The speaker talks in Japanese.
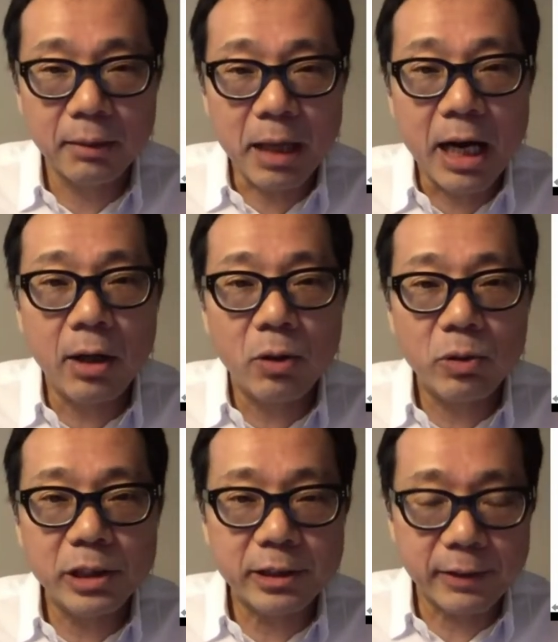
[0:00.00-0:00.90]
まあ、
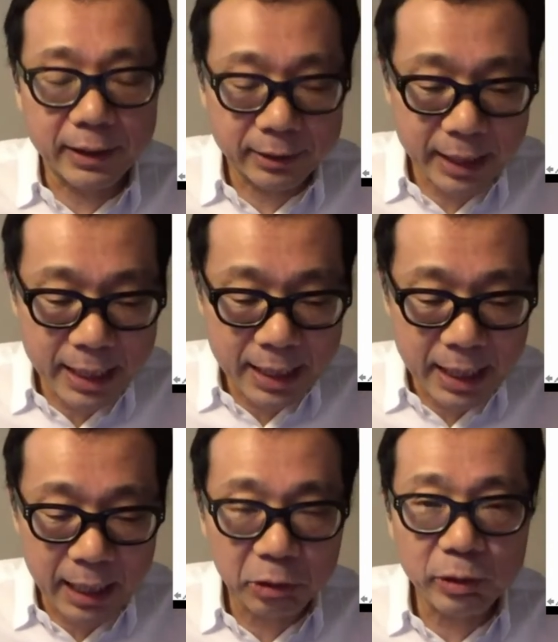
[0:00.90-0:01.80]
本日はですね、
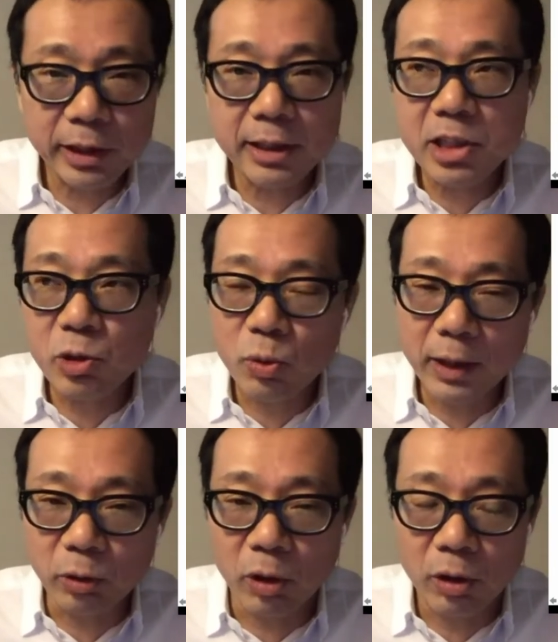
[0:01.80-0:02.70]
アート的な思考はと。